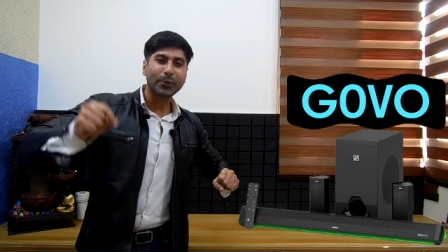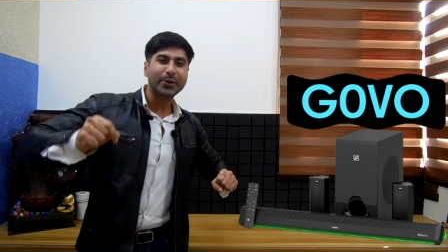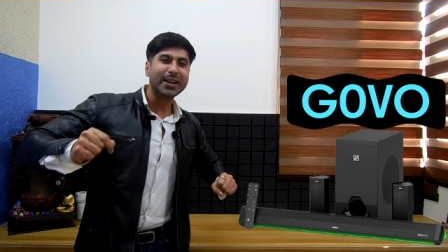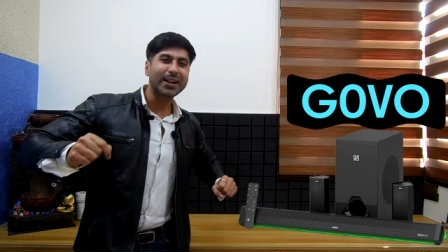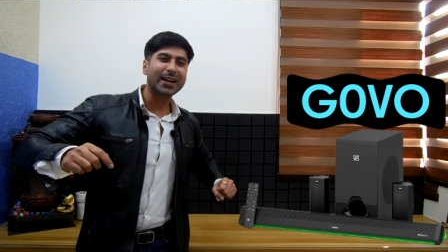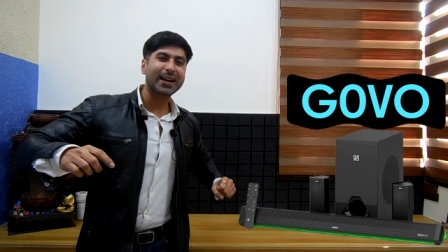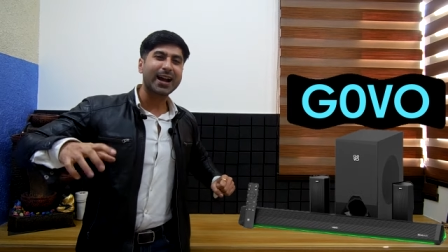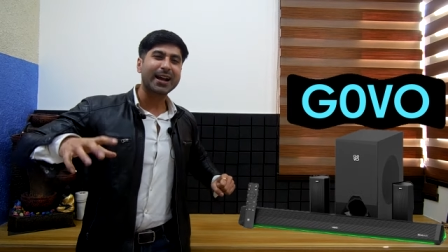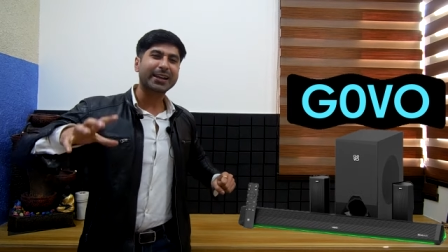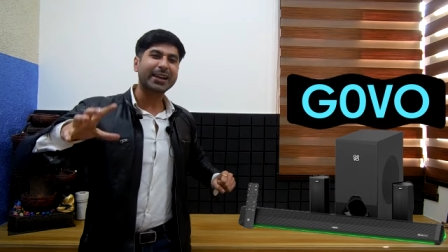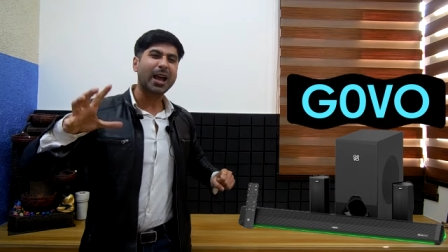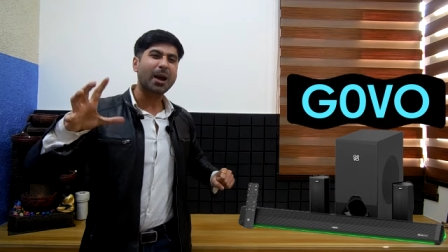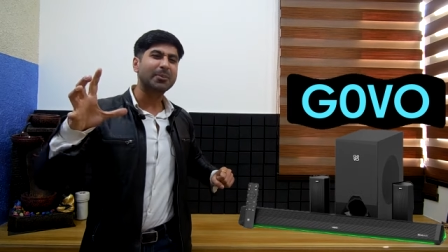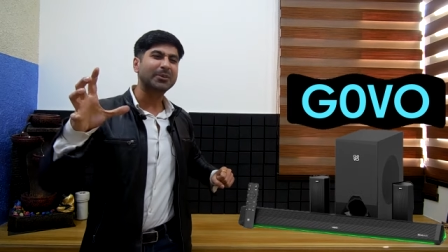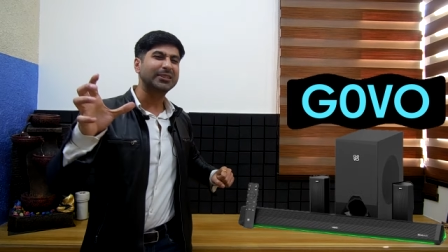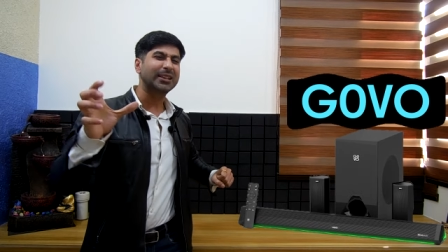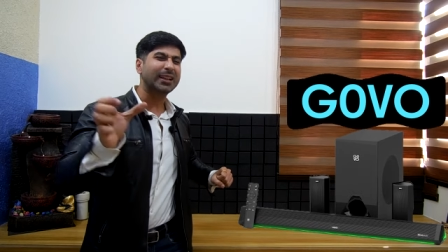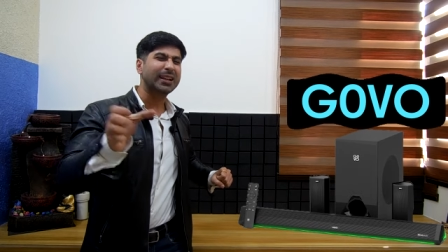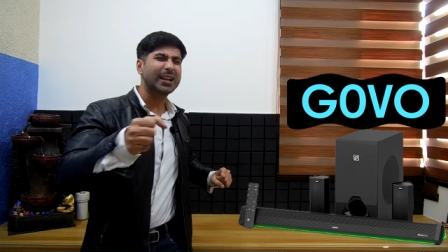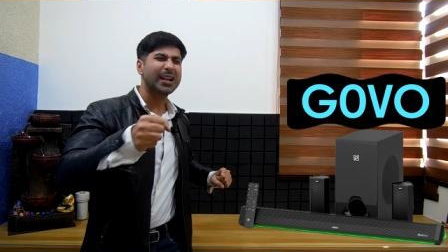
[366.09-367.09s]
उन्हें लगा कि
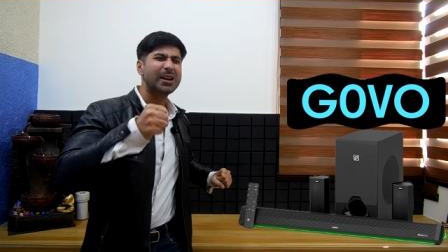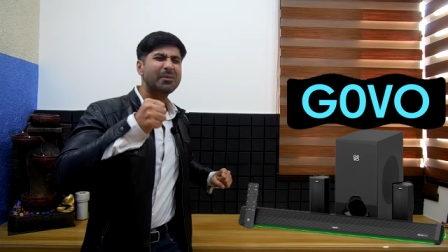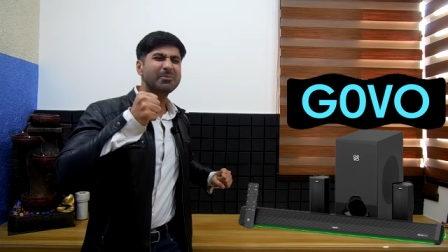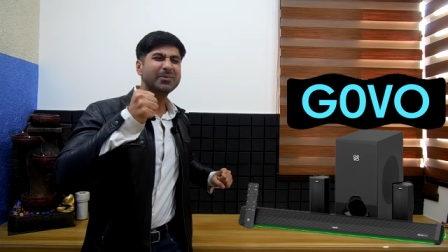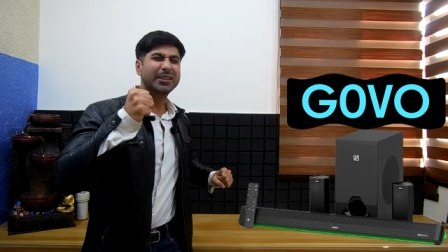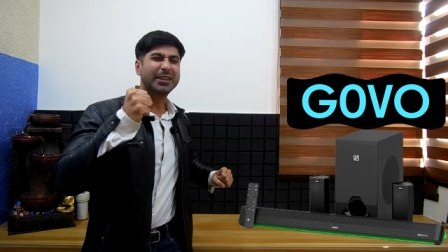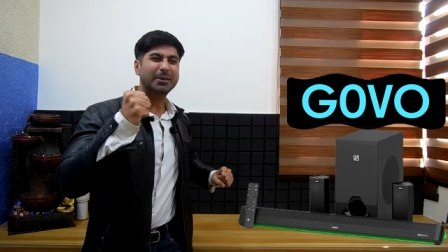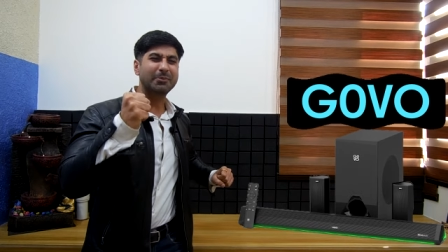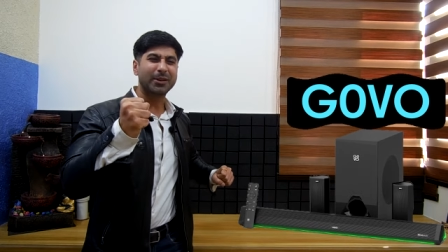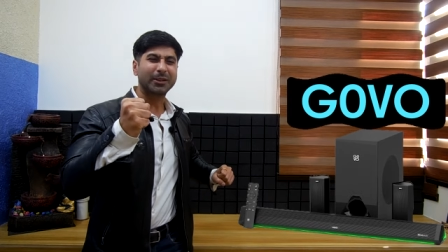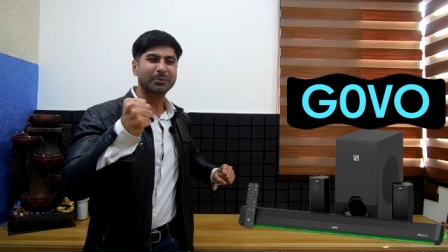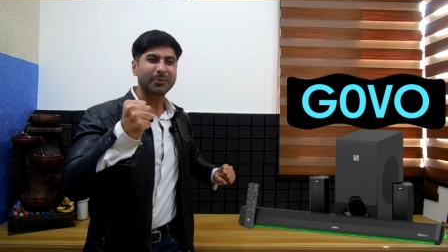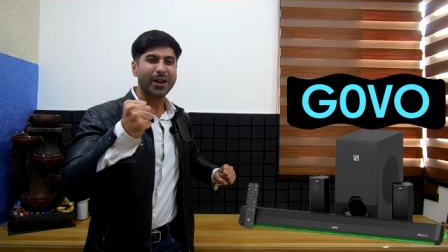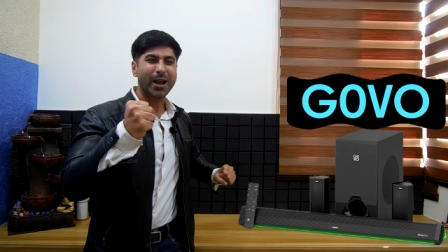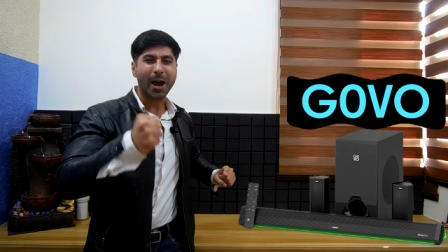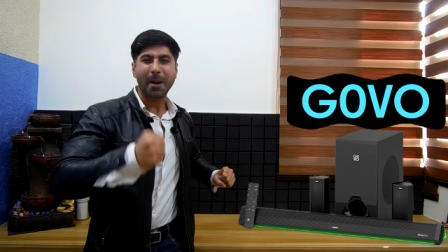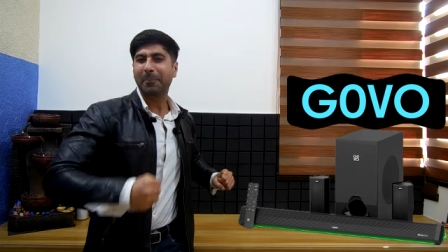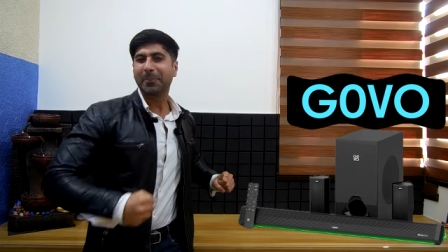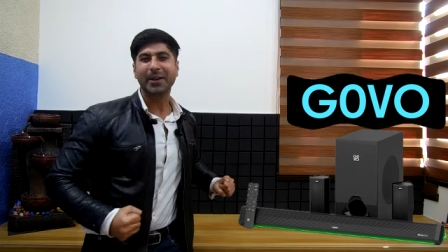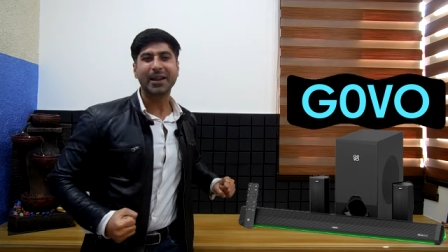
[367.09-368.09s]
आप इसे कम कीमत
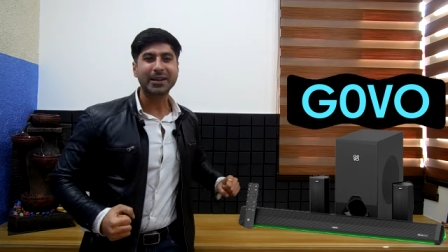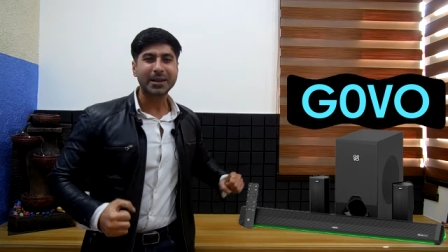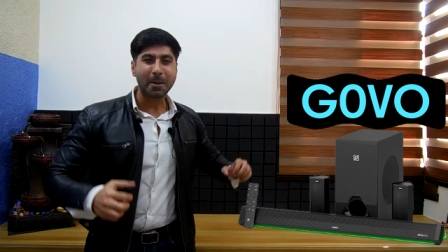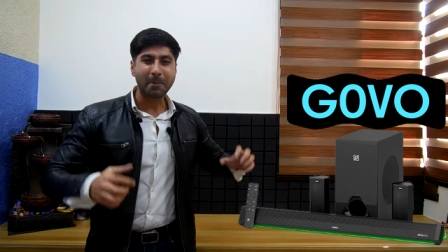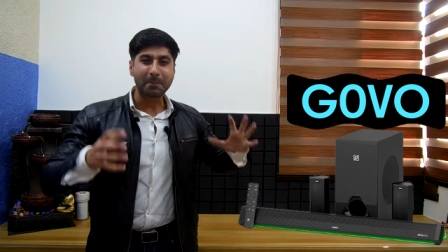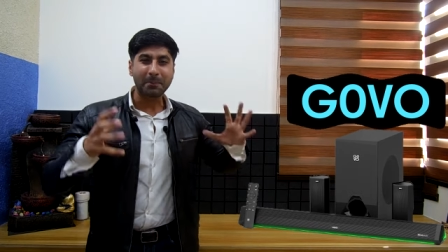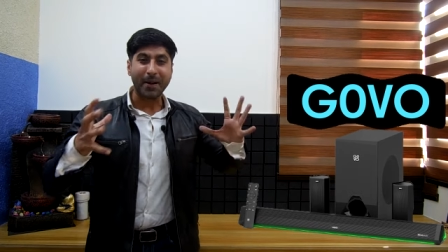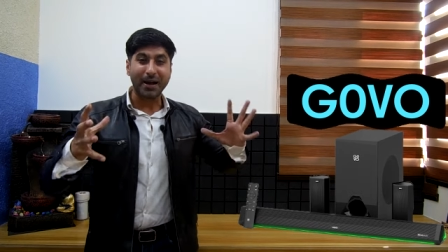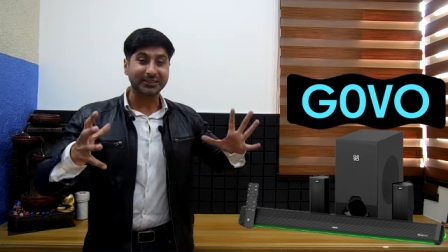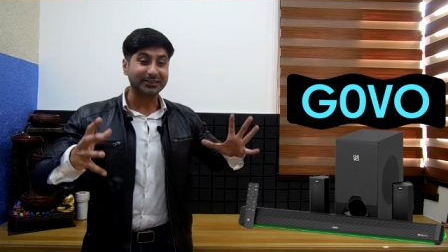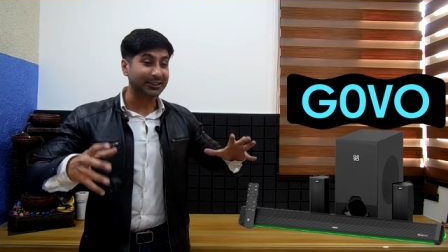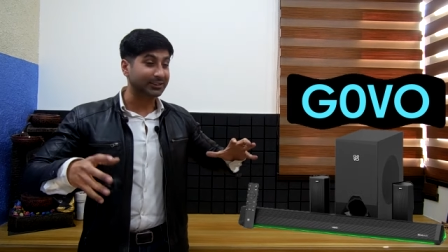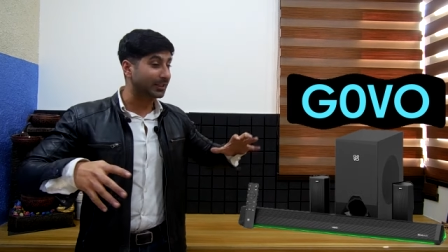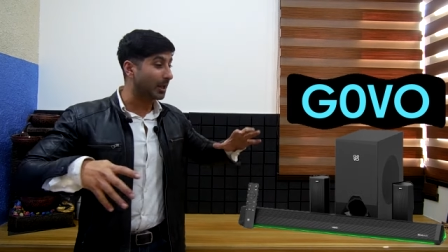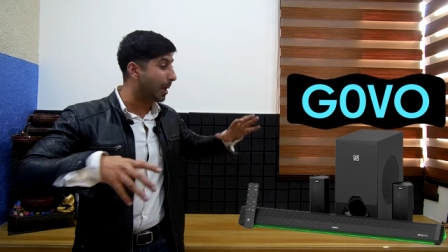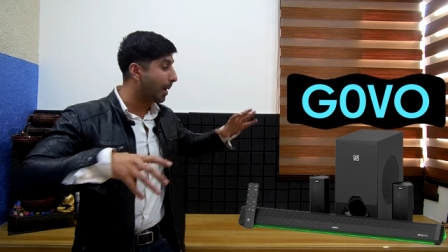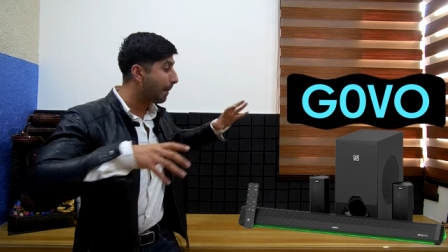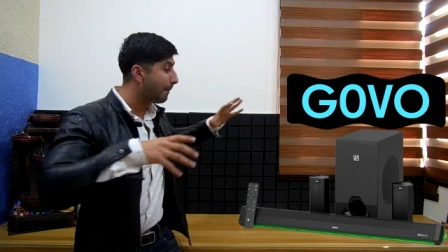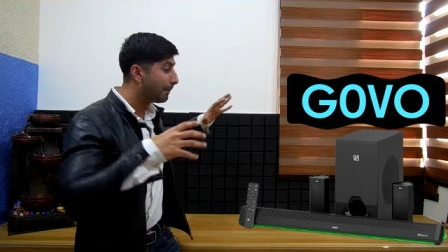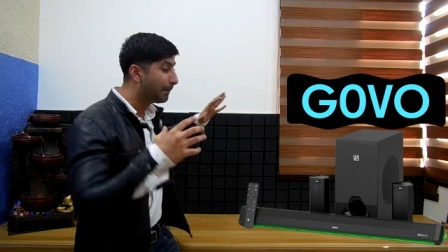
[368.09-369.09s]
में अपने लिए पा
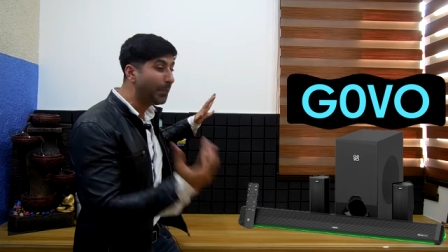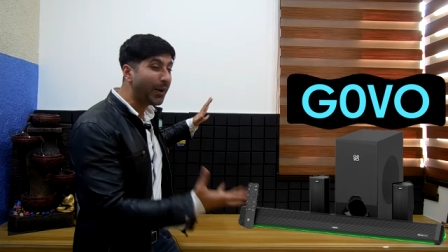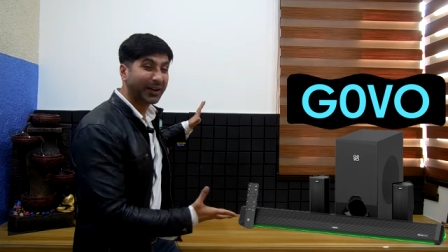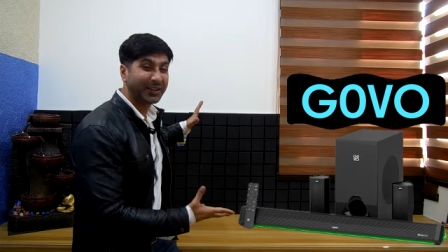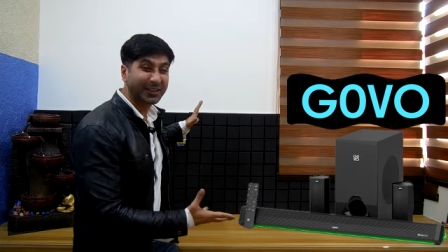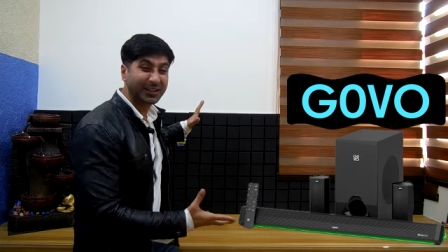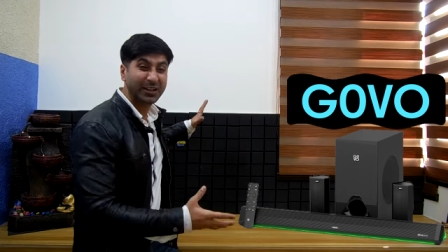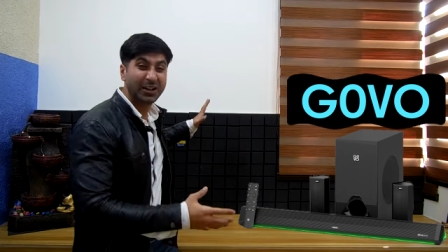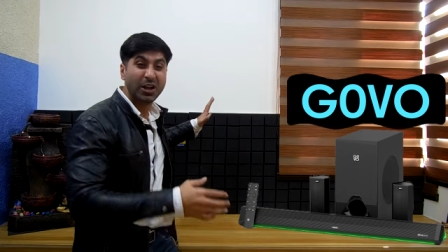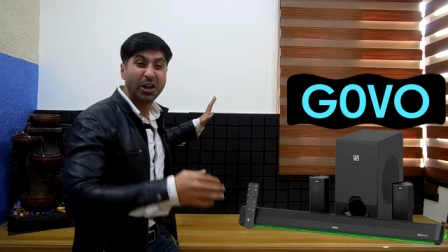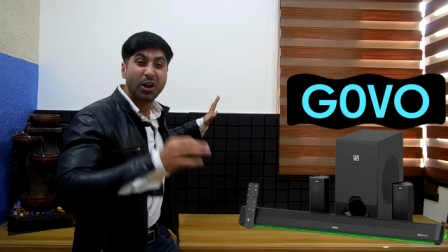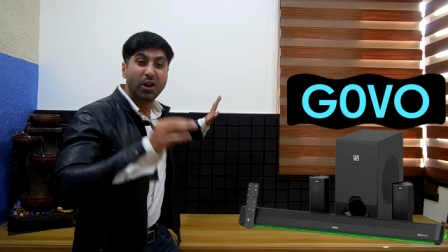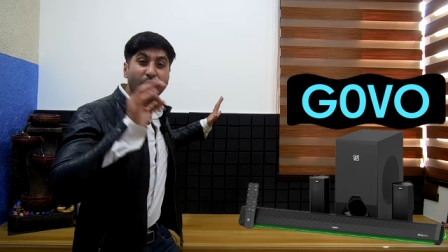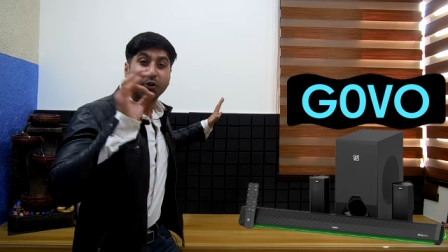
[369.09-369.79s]
सकते हैं बट